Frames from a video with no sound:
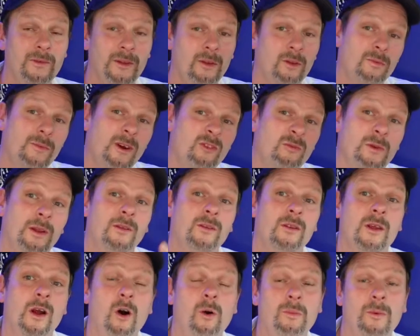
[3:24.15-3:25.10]
wie zum Beispiel jetzt
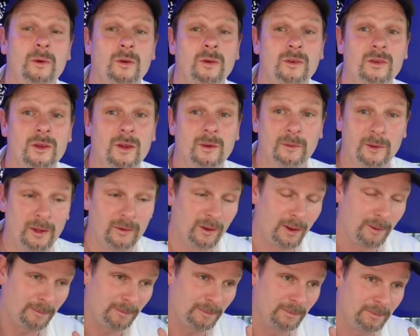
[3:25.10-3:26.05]
hier auch bei uns hier in
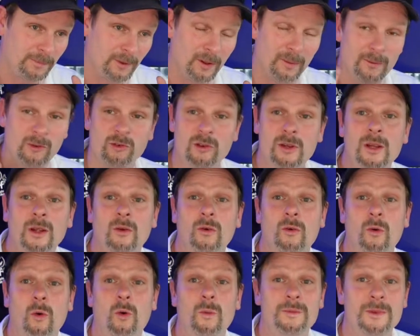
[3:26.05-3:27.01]
dieser äh,
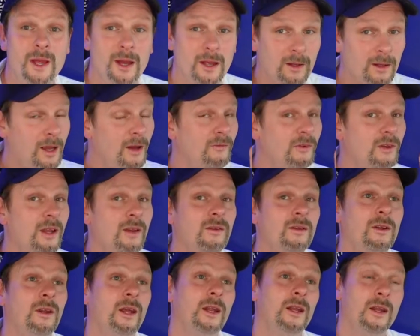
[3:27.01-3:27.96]
Beschilderung oben, ja,
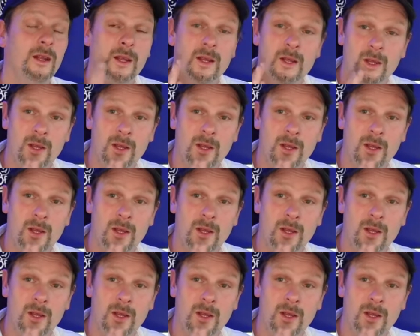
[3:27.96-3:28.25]
Kaffeetasse drin